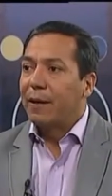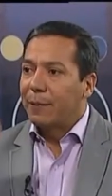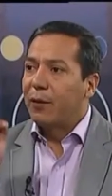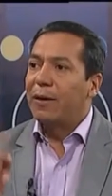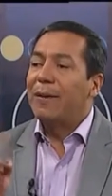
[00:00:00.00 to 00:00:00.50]
el
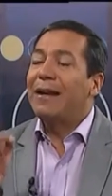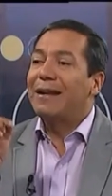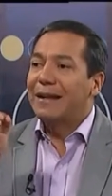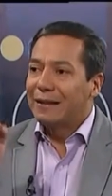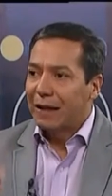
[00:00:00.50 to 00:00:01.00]
problema del
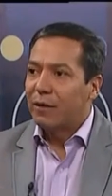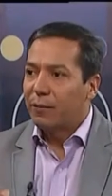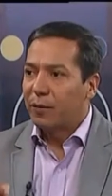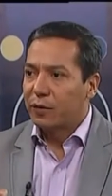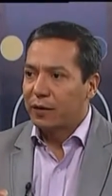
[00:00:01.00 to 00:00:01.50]
retardo
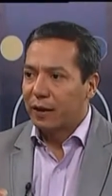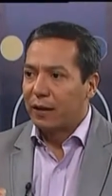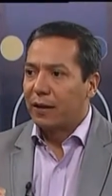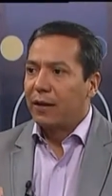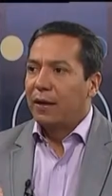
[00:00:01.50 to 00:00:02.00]
procesal
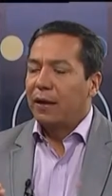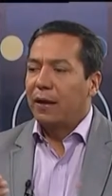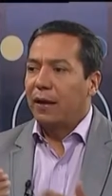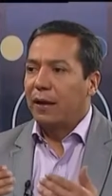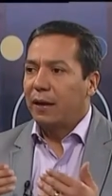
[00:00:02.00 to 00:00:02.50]

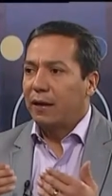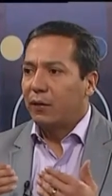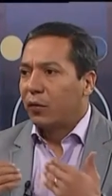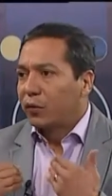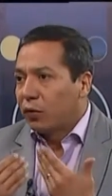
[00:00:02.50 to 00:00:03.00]
y
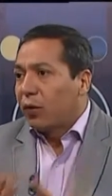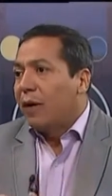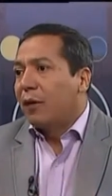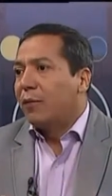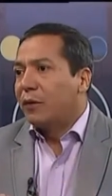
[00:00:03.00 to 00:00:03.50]
nosotros en
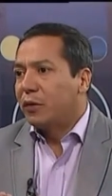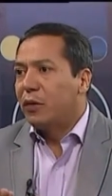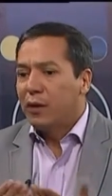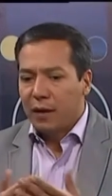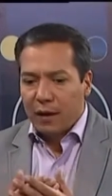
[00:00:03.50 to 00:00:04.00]
la
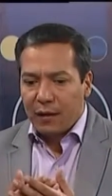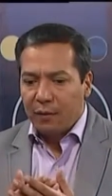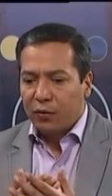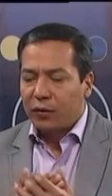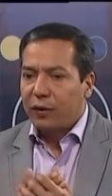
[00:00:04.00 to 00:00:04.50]
comisión
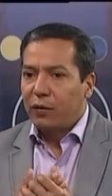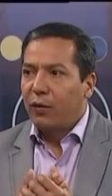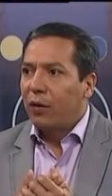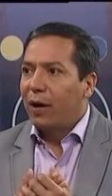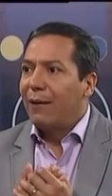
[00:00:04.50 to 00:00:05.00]
hemos
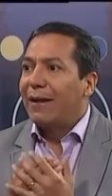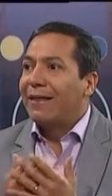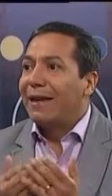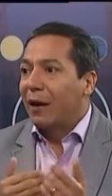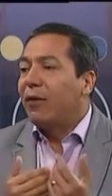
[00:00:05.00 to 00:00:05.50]
sido
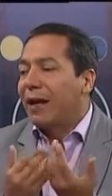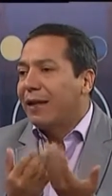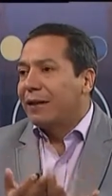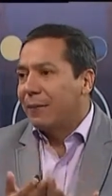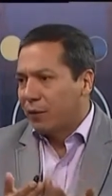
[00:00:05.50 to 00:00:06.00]
abanderados de
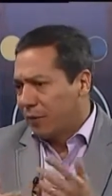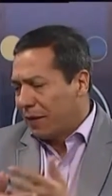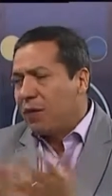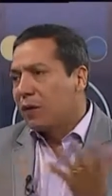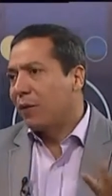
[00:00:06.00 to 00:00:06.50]
esa
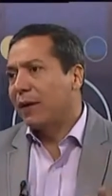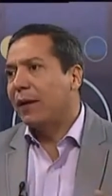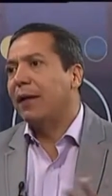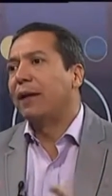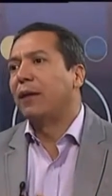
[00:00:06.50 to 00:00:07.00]
preocupación, igual
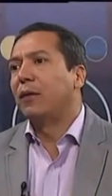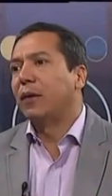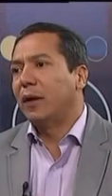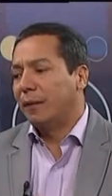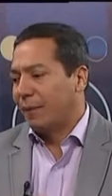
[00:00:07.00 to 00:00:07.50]
que,
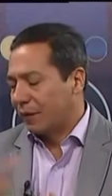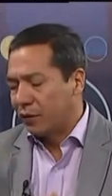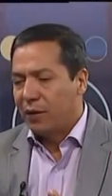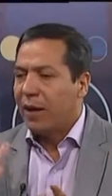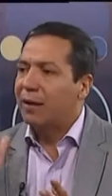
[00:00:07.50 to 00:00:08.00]
otras
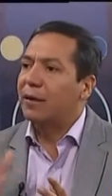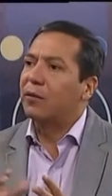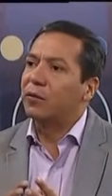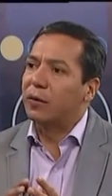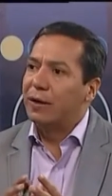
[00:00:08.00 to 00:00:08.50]
personas e
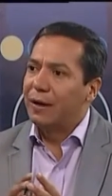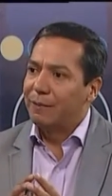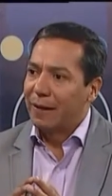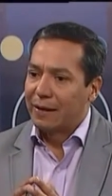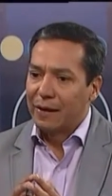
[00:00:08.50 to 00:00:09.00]
instituciones del
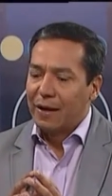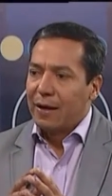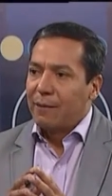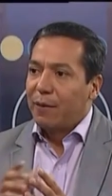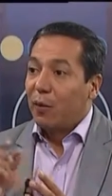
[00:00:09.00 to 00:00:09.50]
país.
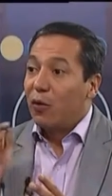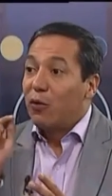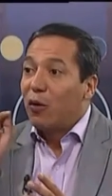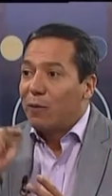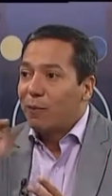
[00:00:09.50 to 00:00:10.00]
Pero
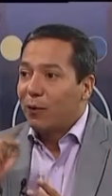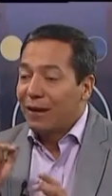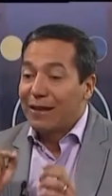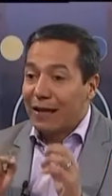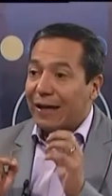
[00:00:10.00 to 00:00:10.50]
lo
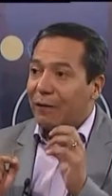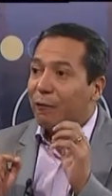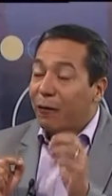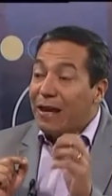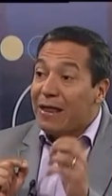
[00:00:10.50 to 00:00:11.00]
importante es que
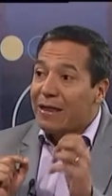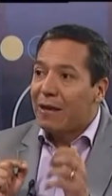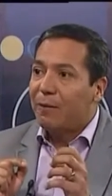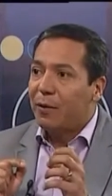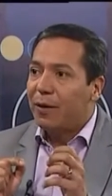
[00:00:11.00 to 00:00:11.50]
frente
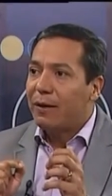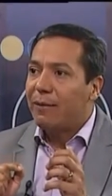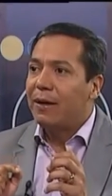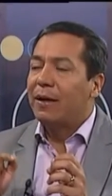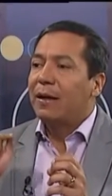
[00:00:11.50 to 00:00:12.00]
al
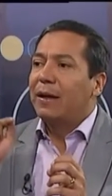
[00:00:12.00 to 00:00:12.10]
problema,